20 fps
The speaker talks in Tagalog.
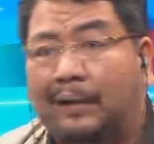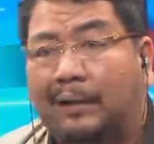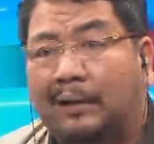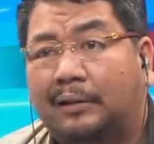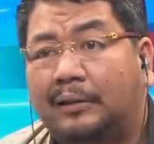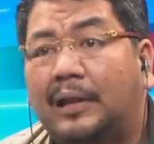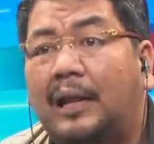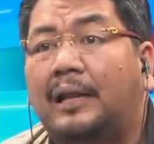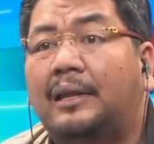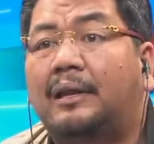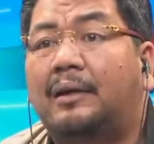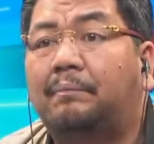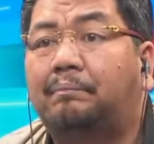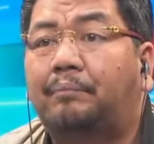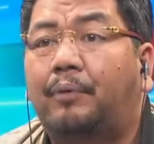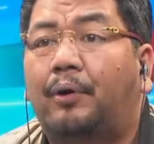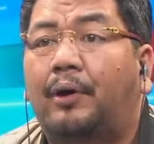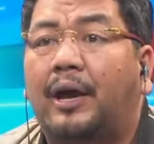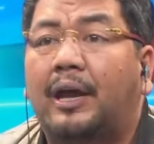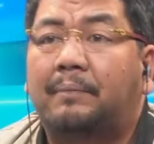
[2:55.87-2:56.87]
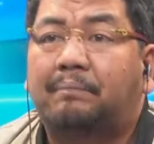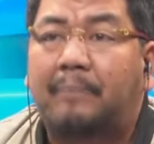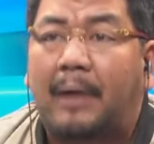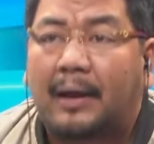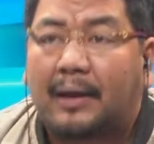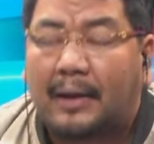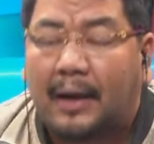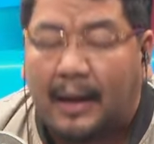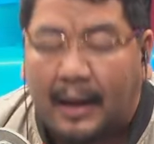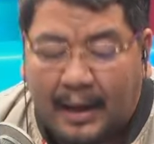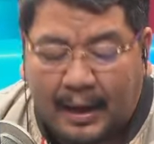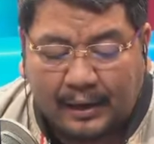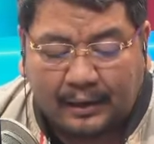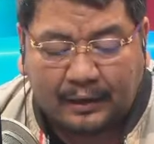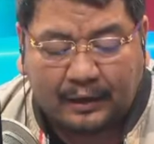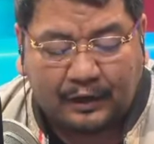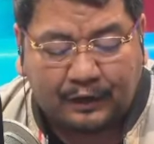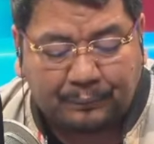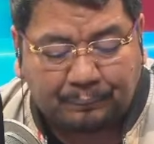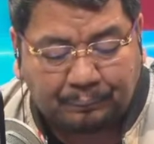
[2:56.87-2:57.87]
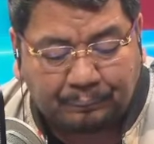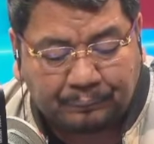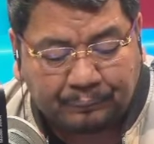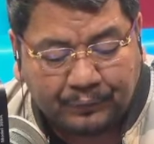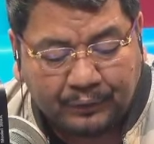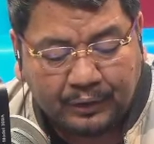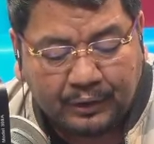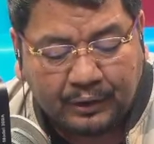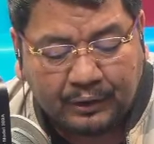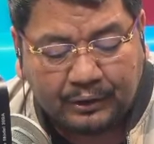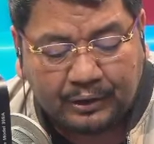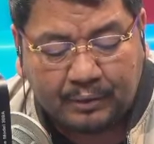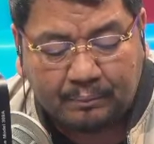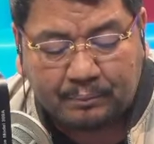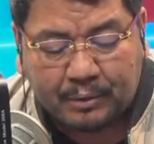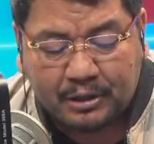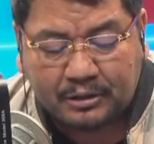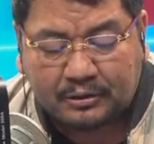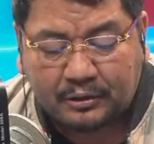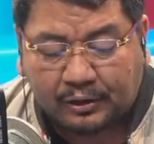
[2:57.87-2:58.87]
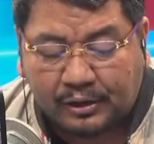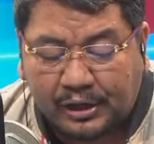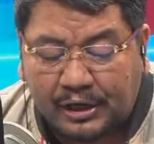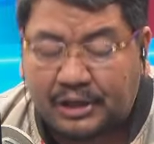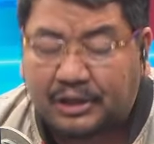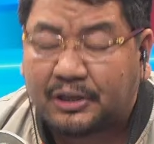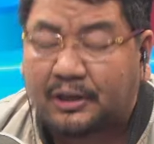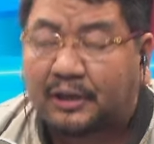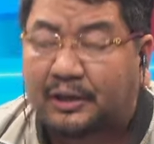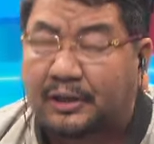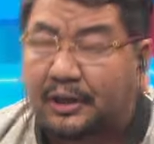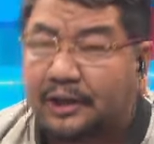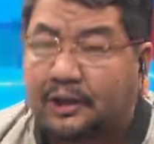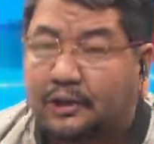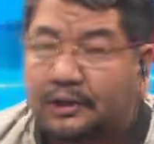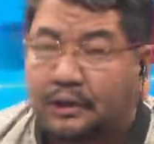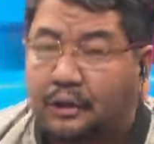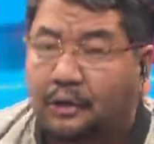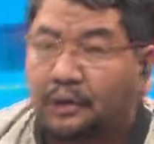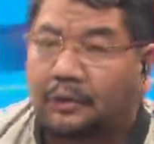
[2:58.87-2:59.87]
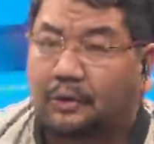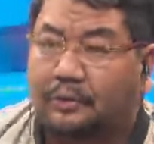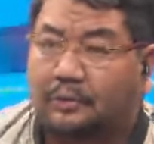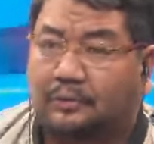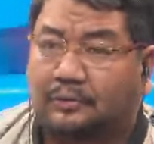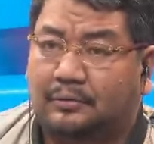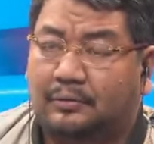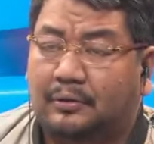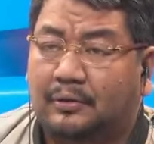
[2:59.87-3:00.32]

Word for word: Dahil yan po ay pag-aari ni Boss Richard Inchong.